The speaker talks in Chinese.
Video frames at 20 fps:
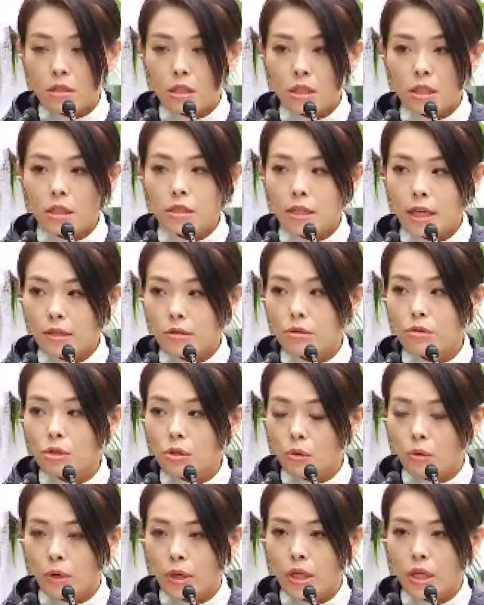这些惨痛
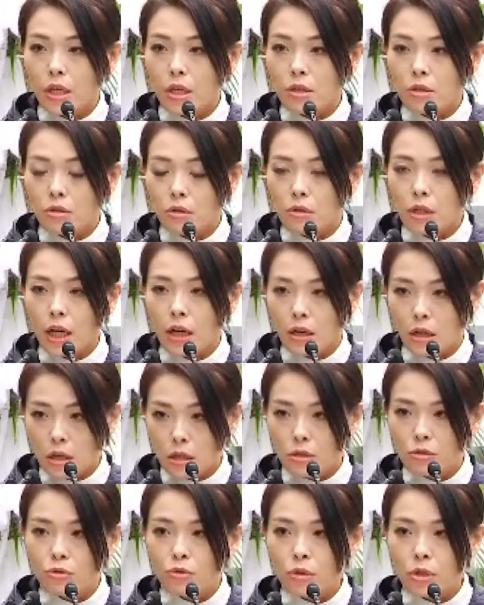的回忆都让
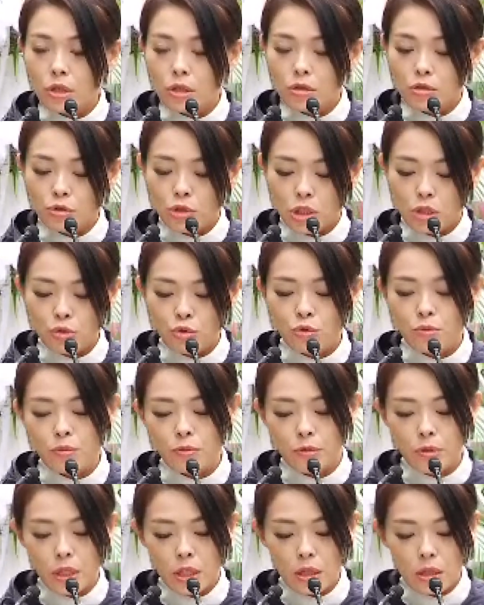很多人唏嘘
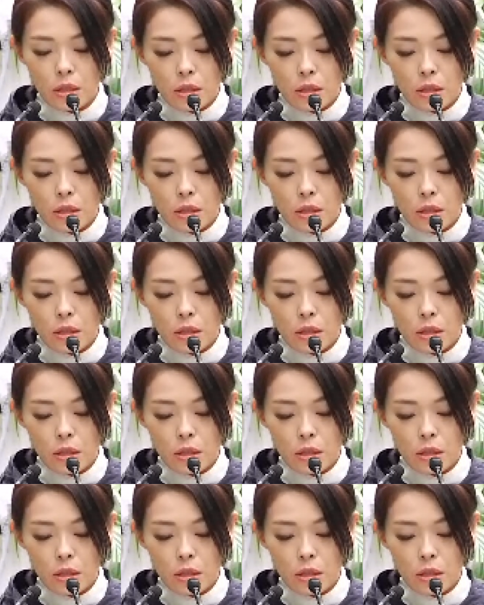不已，